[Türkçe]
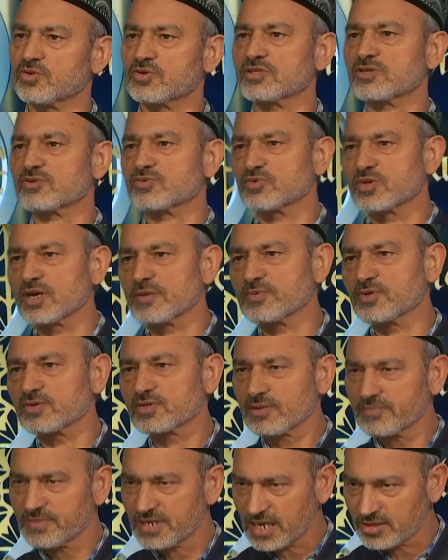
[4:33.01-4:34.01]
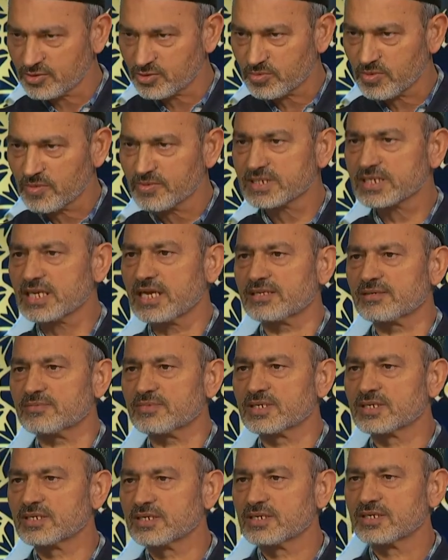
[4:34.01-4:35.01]
o kadar duramıyorsa biraz durmamız lazım.
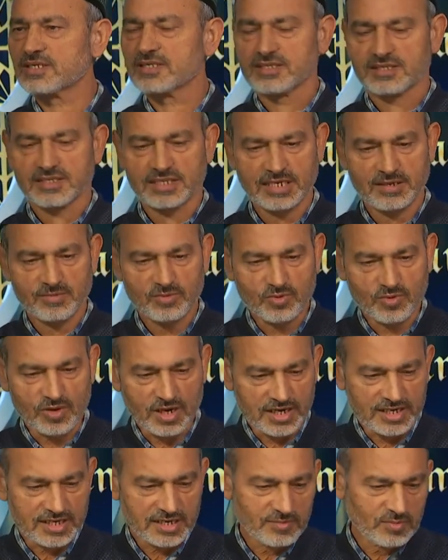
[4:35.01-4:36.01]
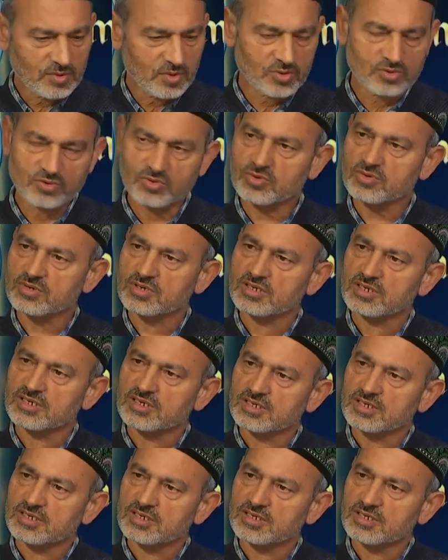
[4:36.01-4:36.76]
Diyelim Kur'an-ı Kerim'i okuduk.